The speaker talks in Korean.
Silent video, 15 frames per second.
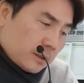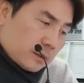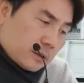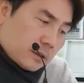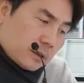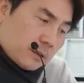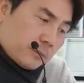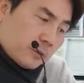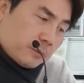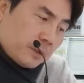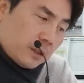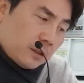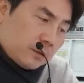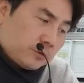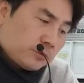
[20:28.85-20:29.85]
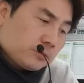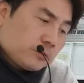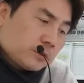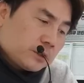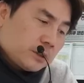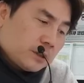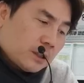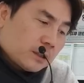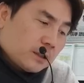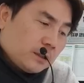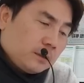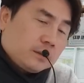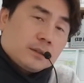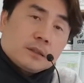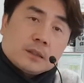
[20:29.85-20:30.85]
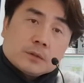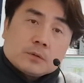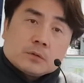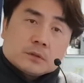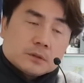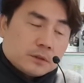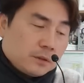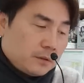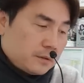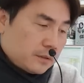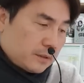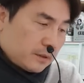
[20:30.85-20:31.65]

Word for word: 그렇게 보면 중국 시장이 일 등이고 그죠?